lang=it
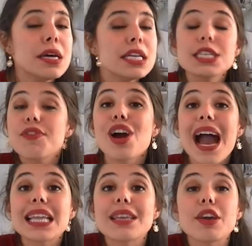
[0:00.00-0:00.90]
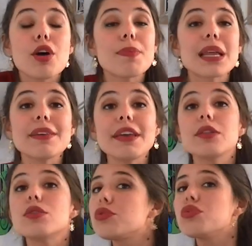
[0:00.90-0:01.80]
sfogatevi,
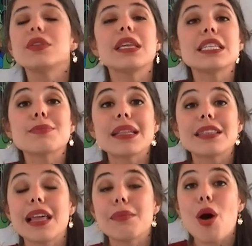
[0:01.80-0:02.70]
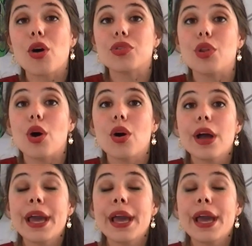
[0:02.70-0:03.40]
compratevi tutti gli smalti del mondo.